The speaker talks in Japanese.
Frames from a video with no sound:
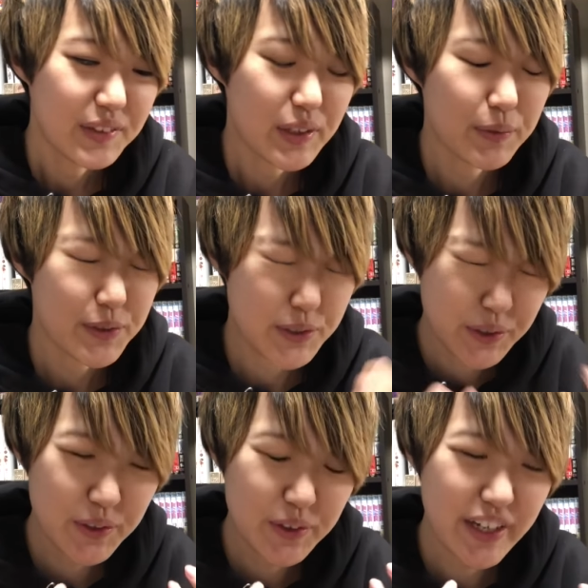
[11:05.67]
でも
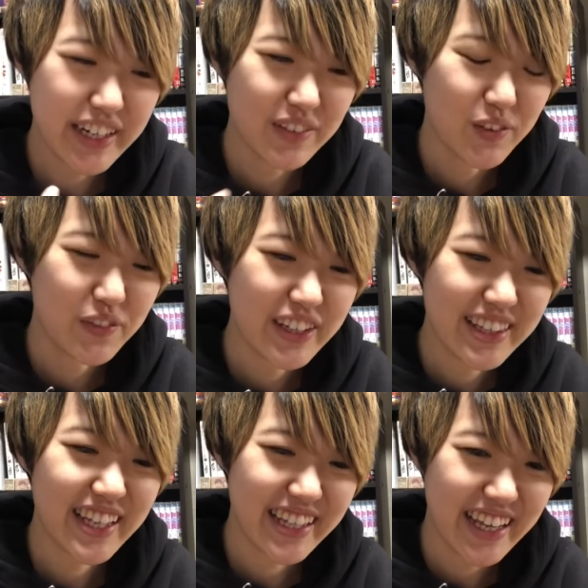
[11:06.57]
そのなんかもうみ
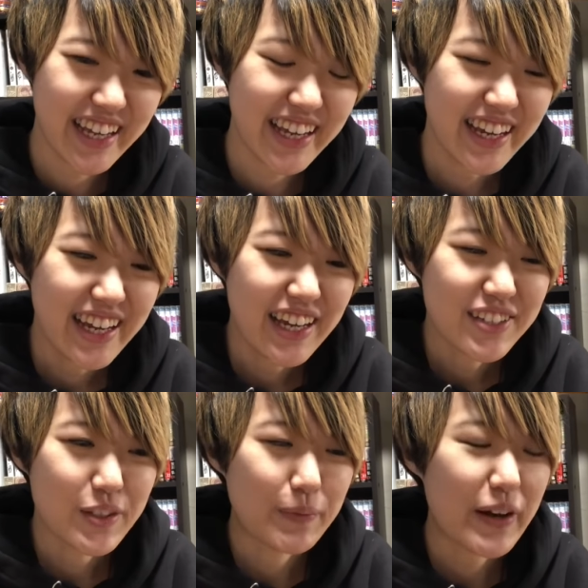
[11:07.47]
んなで
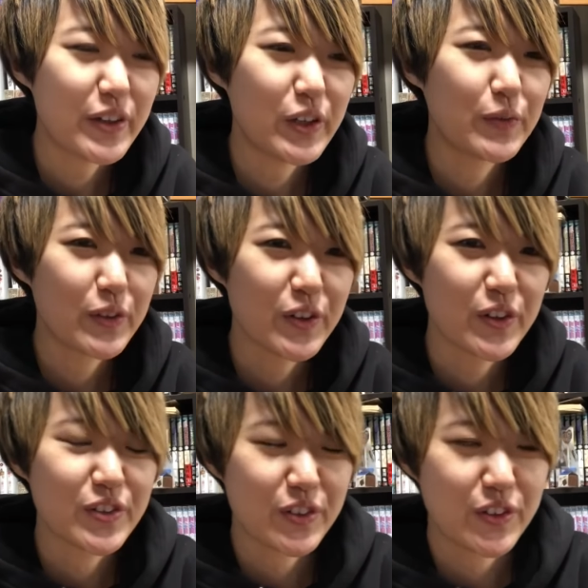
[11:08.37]
その Perfume
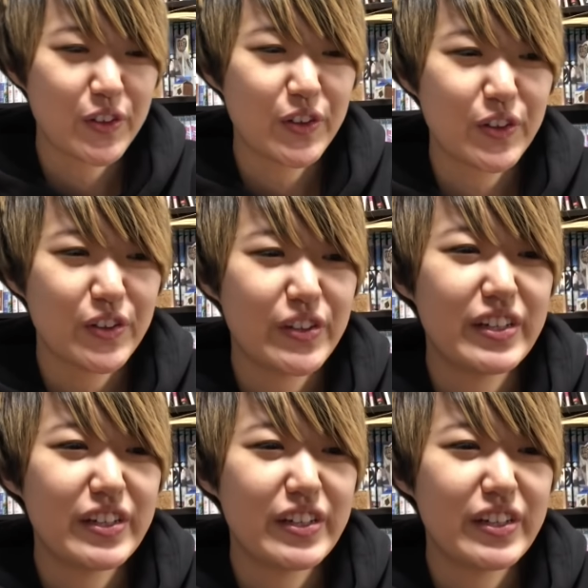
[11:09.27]
のその